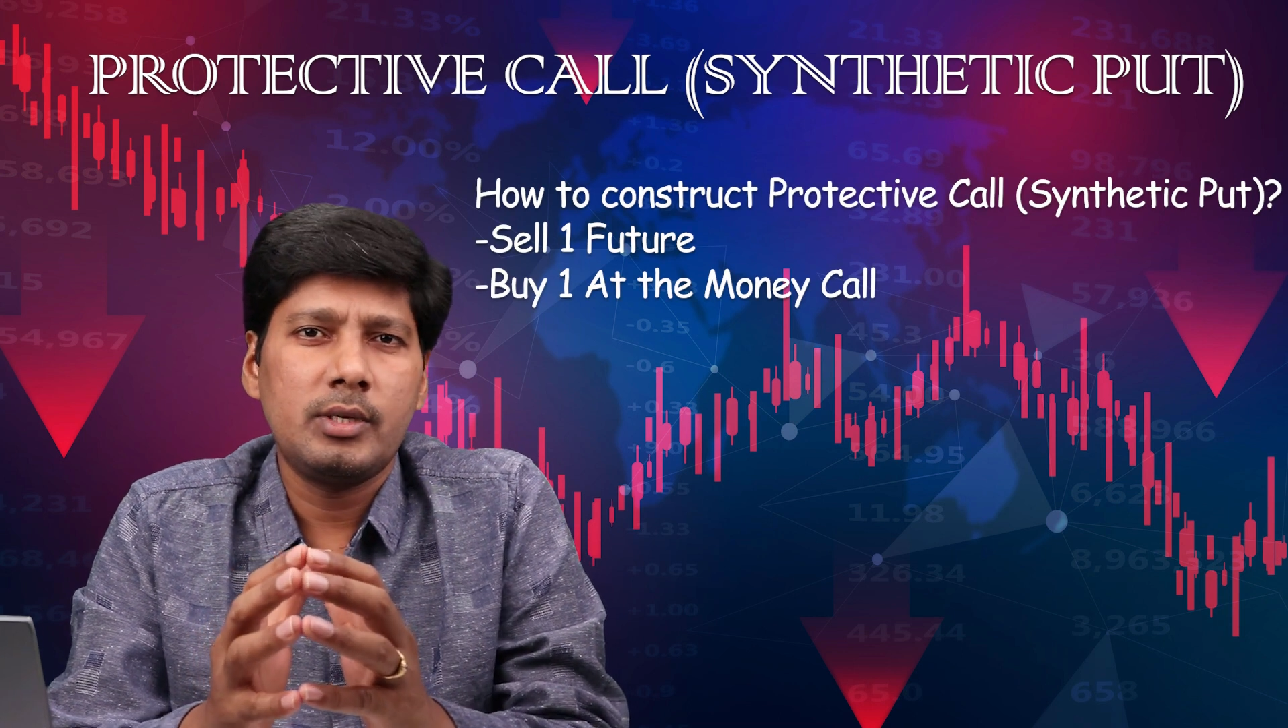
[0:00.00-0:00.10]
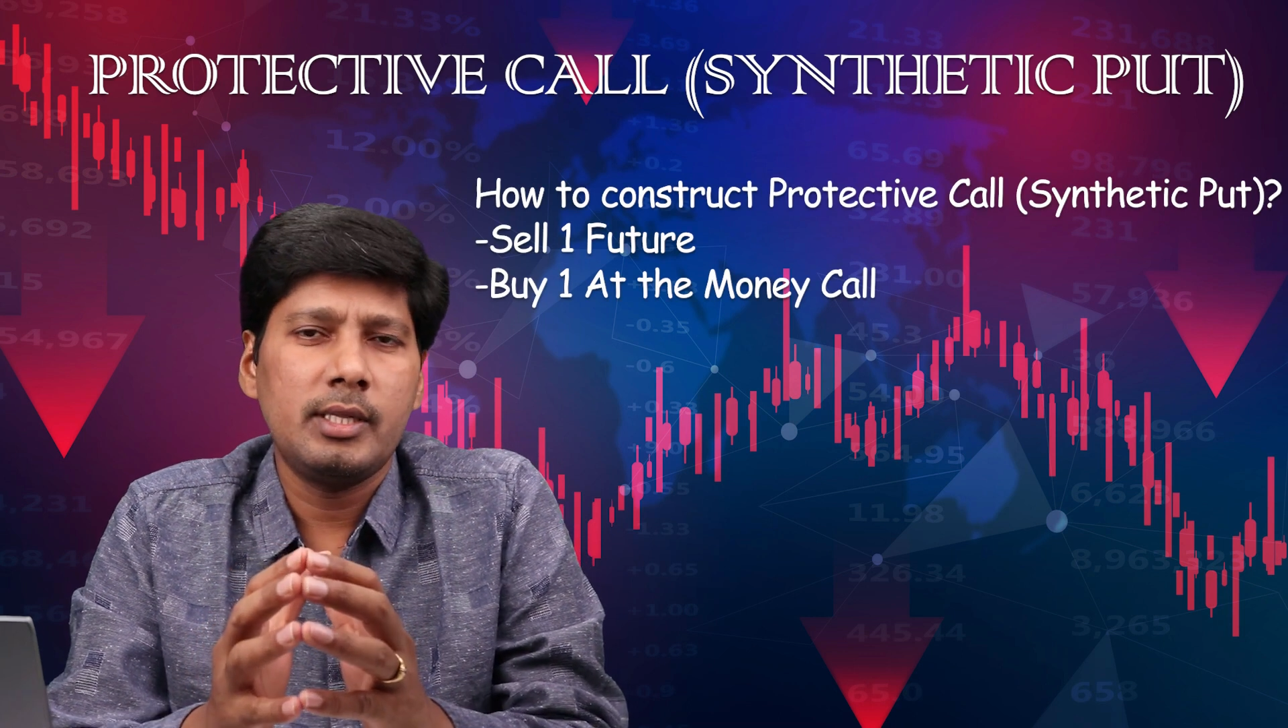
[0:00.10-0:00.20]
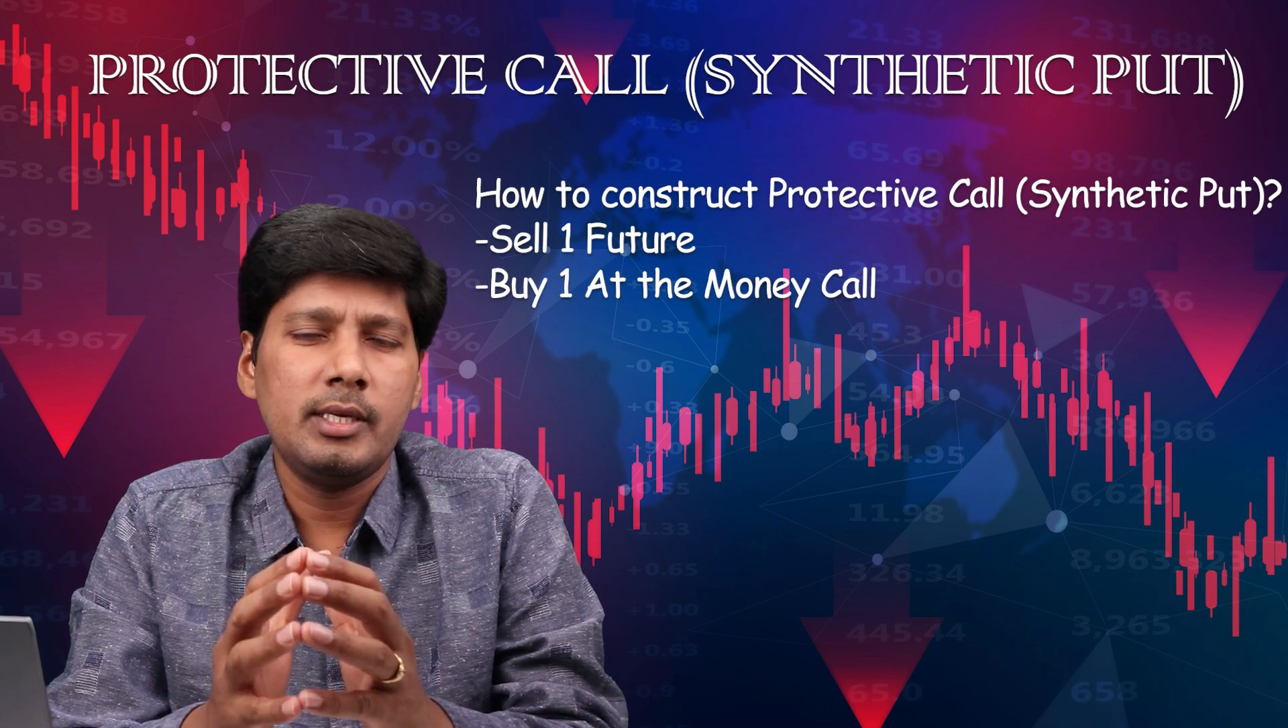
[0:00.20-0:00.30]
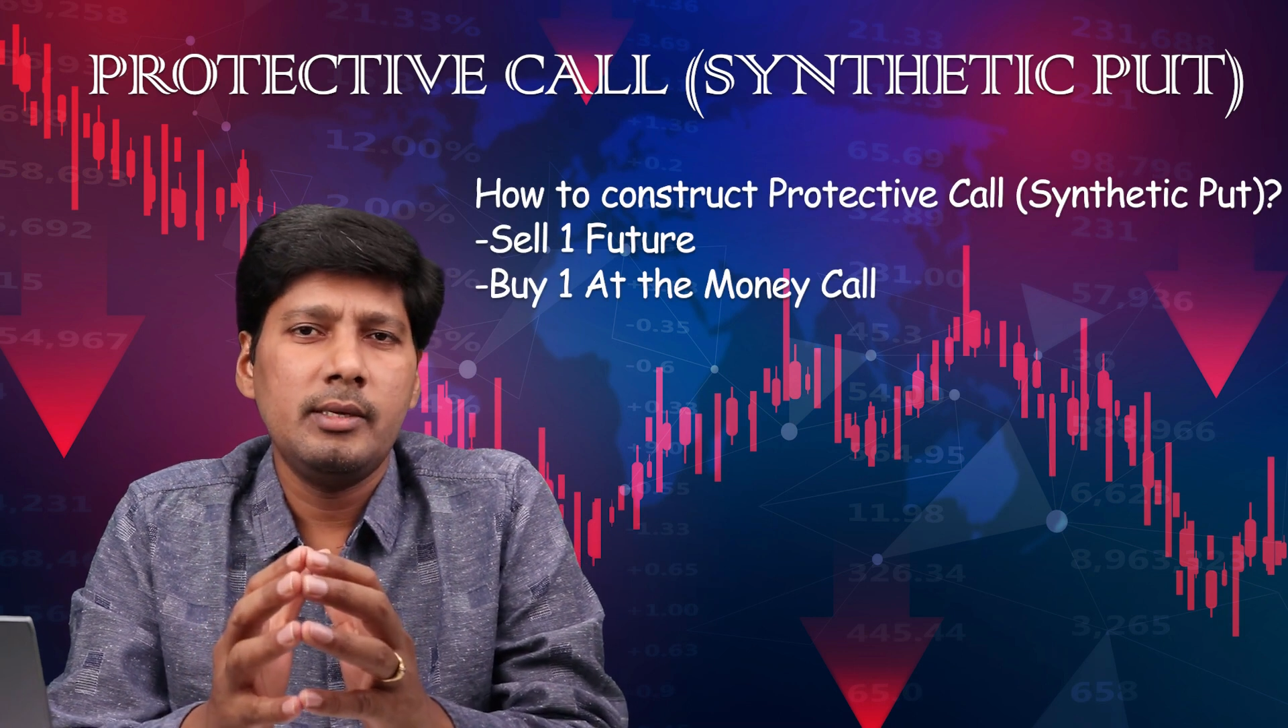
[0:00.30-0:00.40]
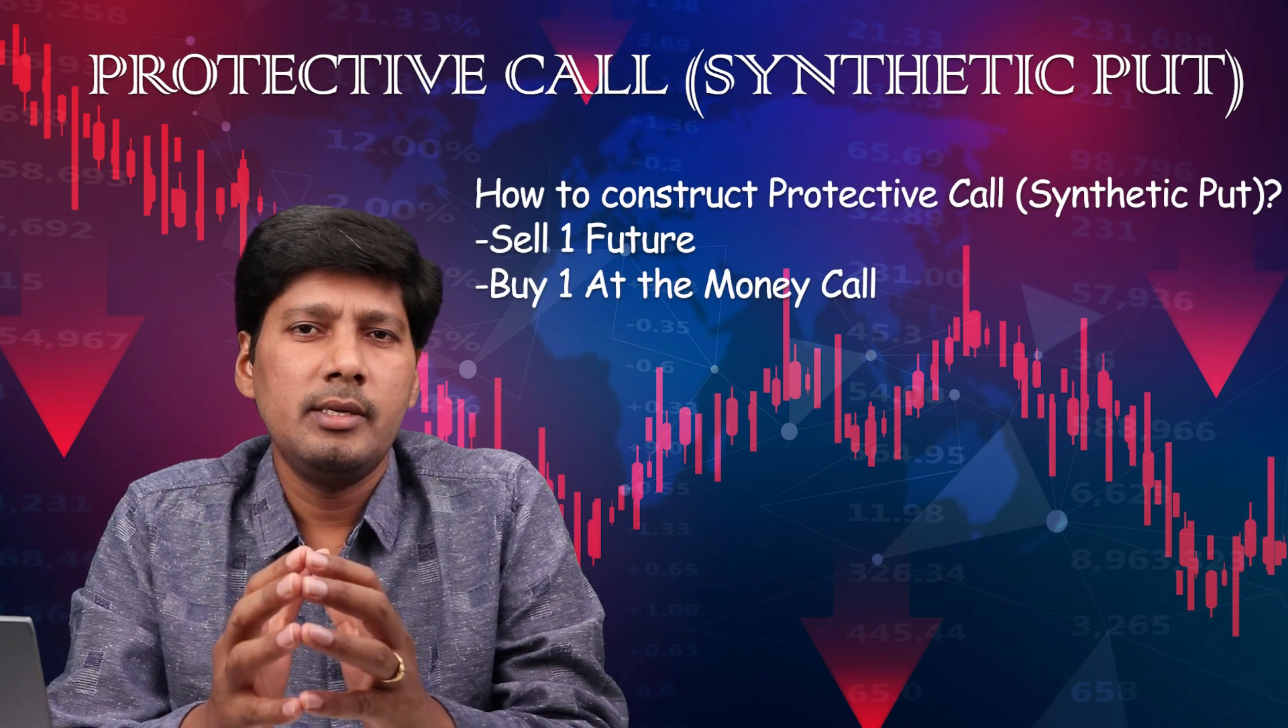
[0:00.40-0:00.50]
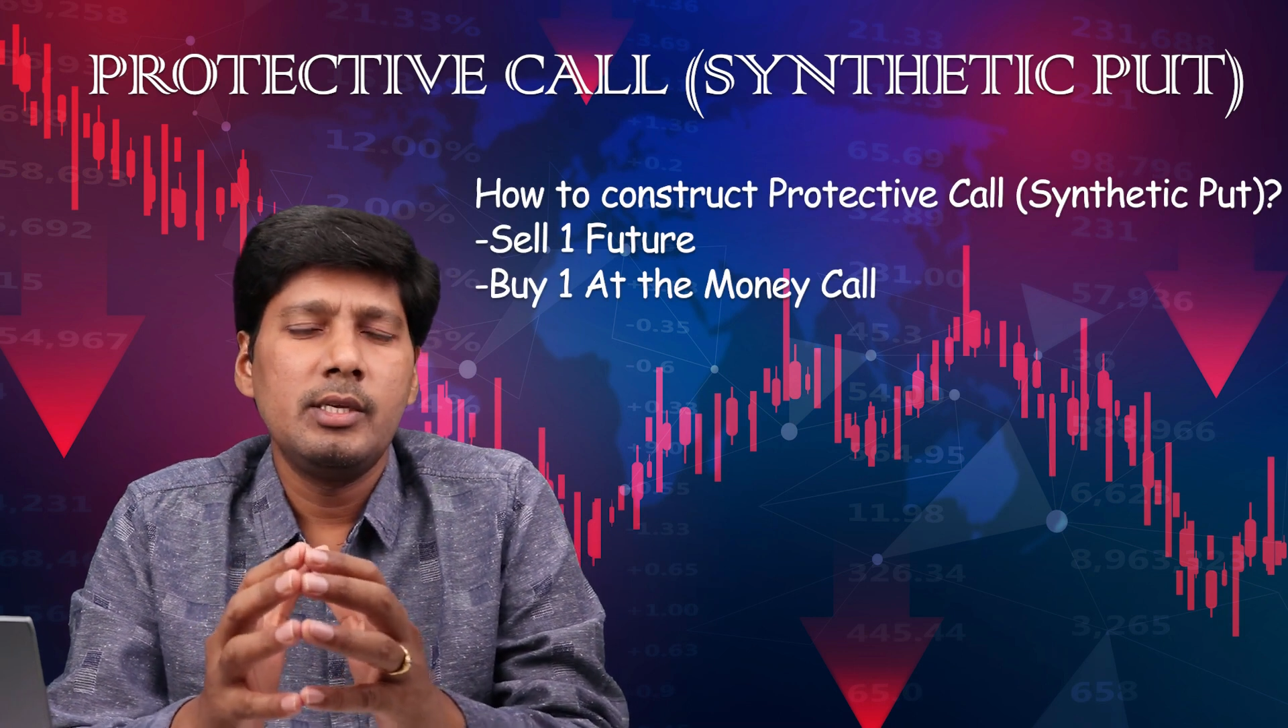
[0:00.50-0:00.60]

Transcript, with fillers: ఉంటుంది